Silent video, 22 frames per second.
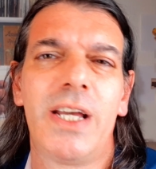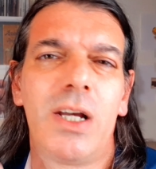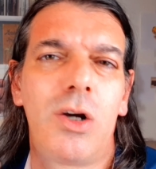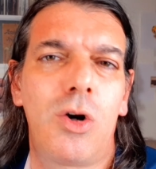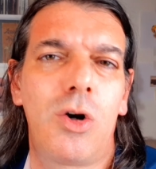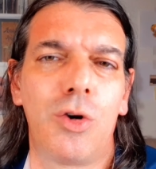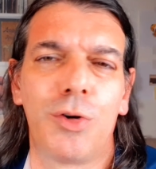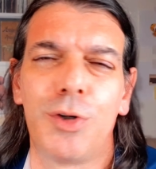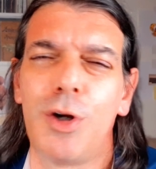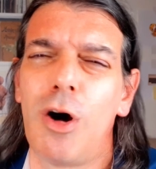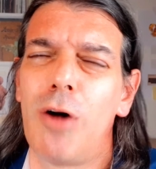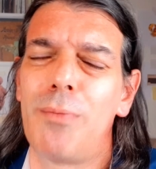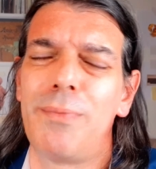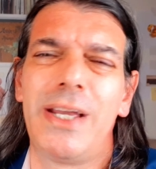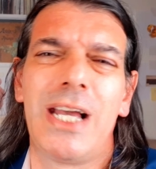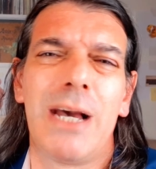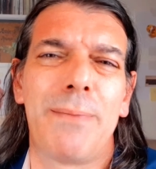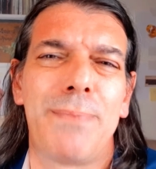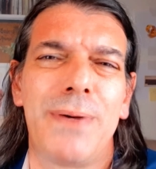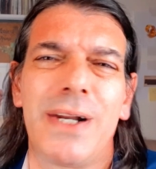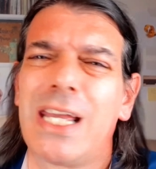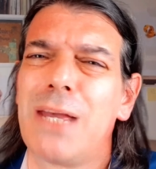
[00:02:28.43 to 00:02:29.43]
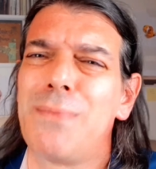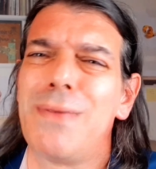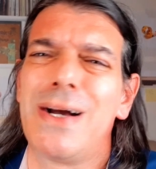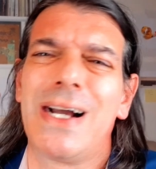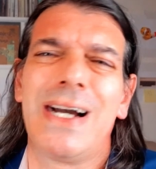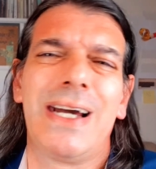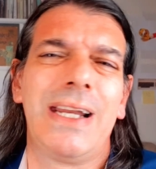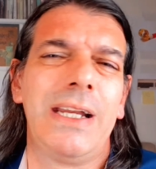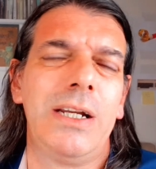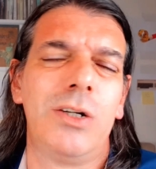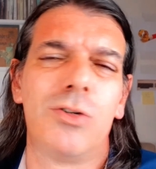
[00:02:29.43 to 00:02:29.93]
economica perché
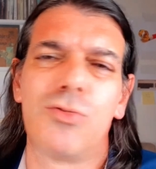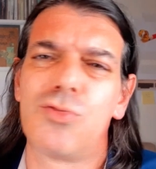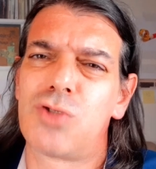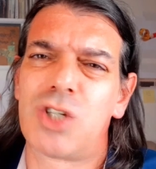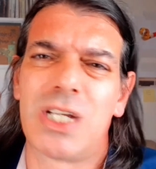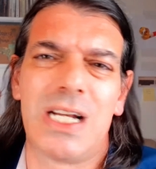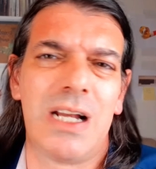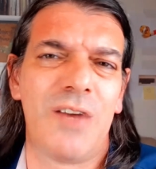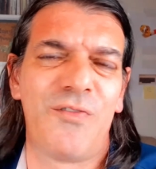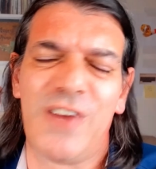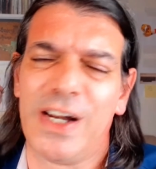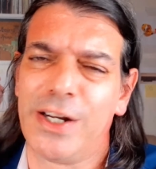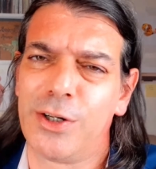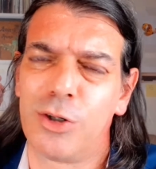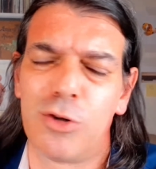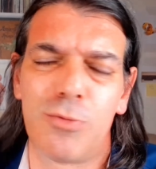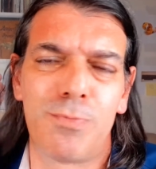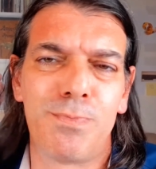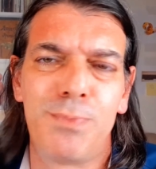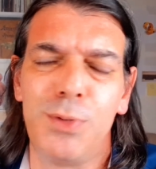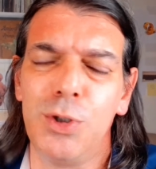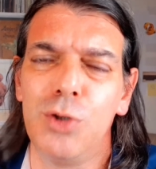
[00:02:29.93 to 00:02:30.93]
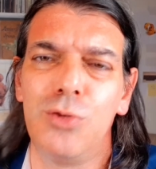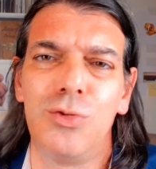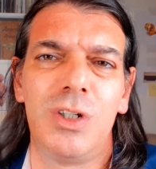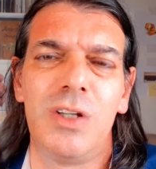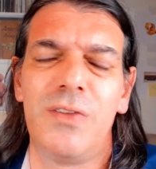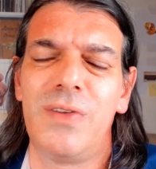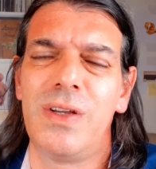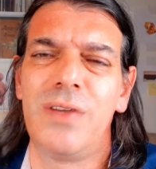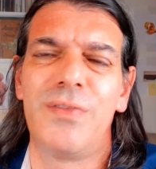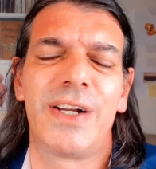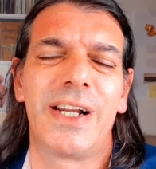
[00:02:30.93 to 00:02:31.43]
magari non ce la fanno più di
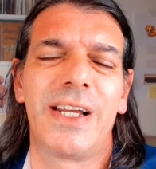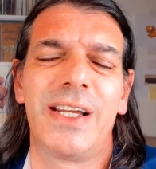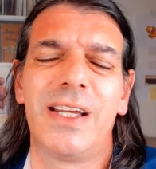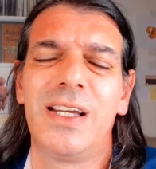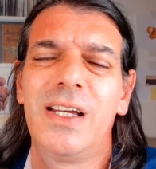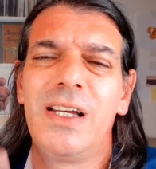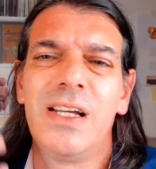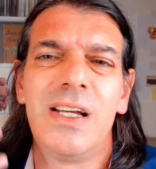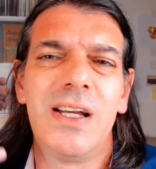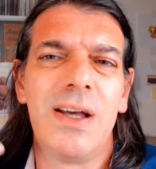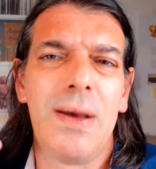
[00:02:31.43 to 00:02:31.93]
vivere